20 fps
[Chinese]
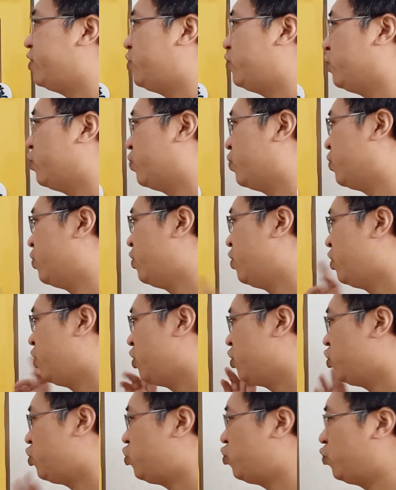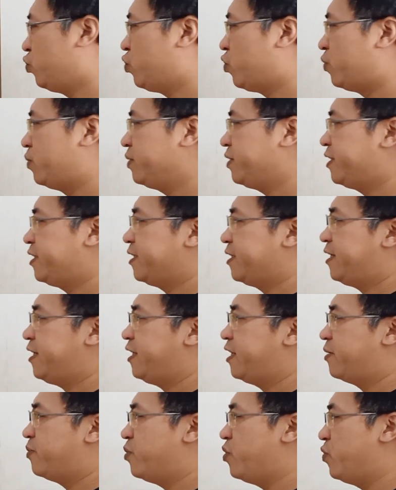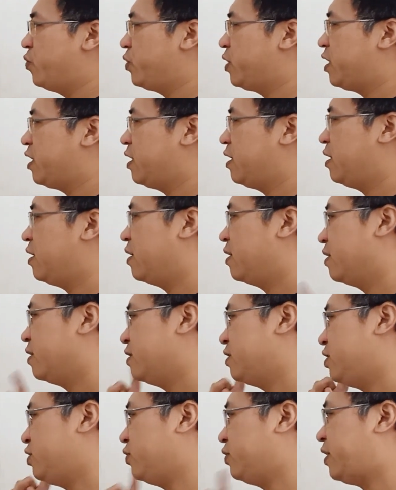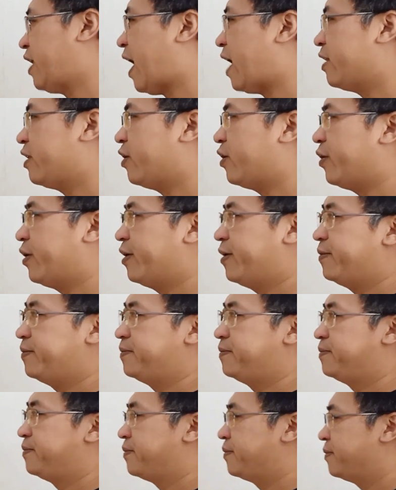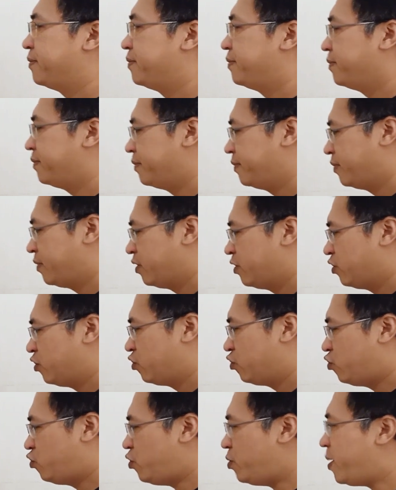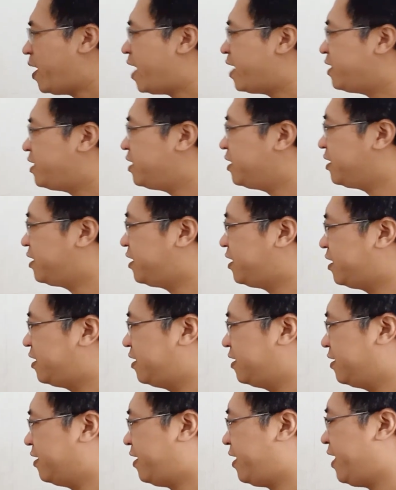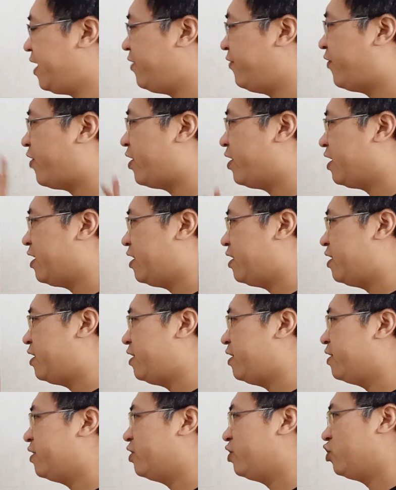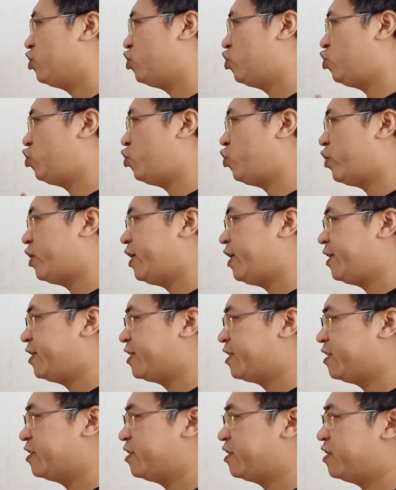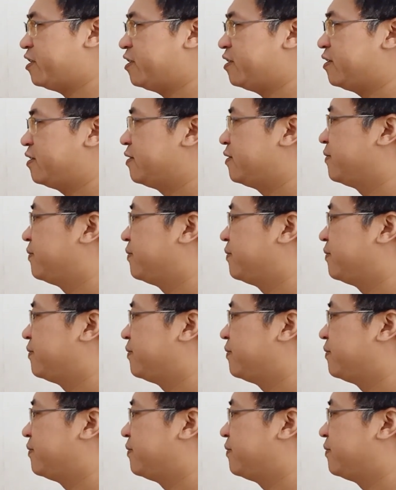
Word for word: 速疏通子力的目的就达到了。局面至此，黑方已经确立胜势。